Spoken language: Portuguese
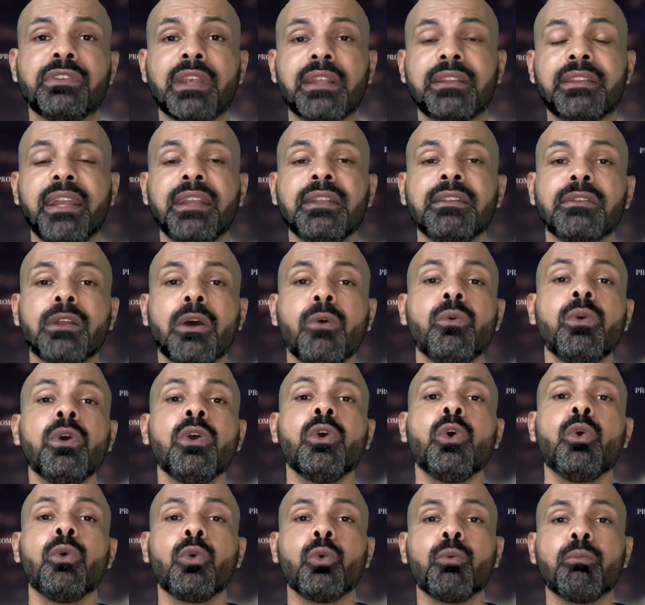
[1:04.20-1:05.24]
Até então,
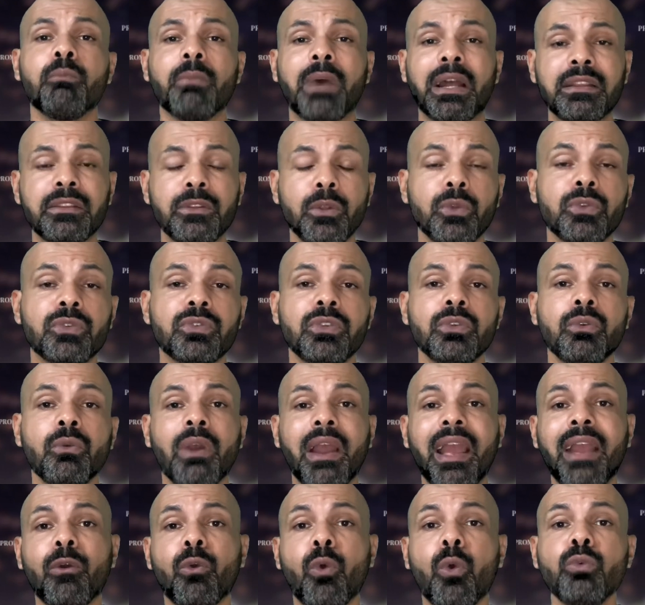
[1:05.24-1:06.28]
o Mateuzinho
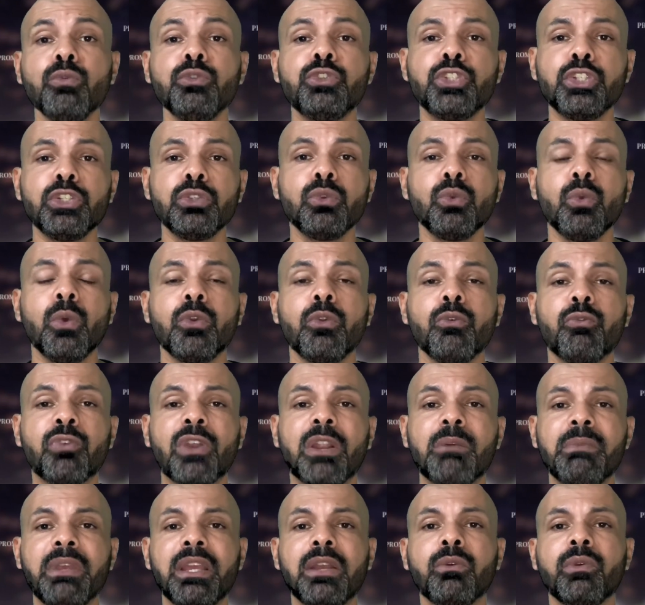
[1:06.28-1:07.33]
continua no
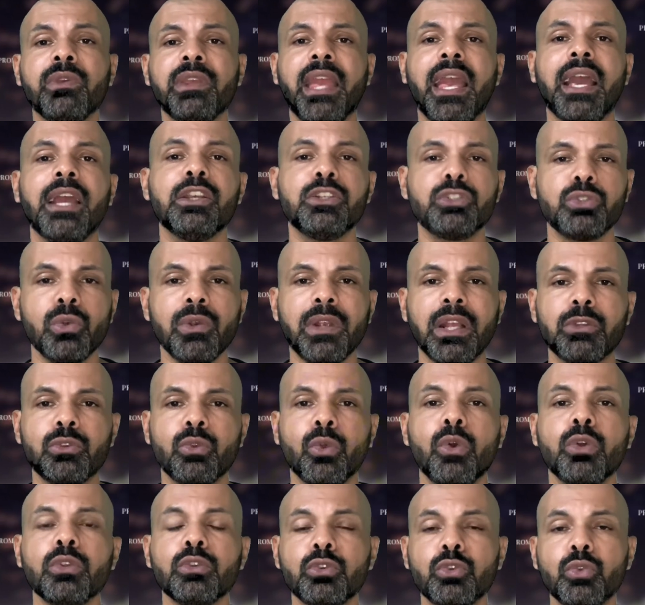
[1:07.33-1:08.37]
Flamengo e é
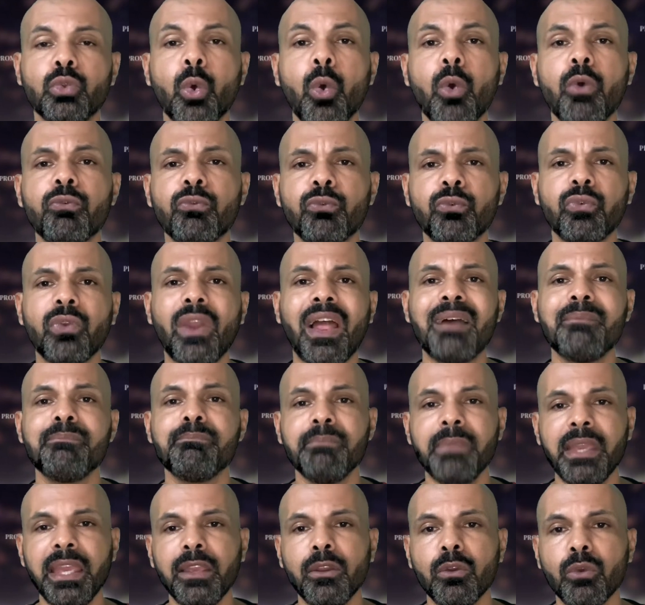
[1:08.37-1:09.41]
jogador do
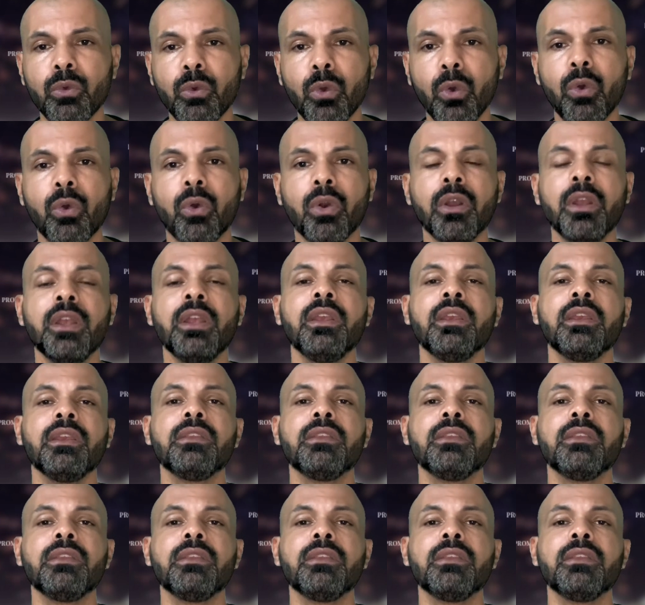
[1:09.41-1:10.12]
Flamengo.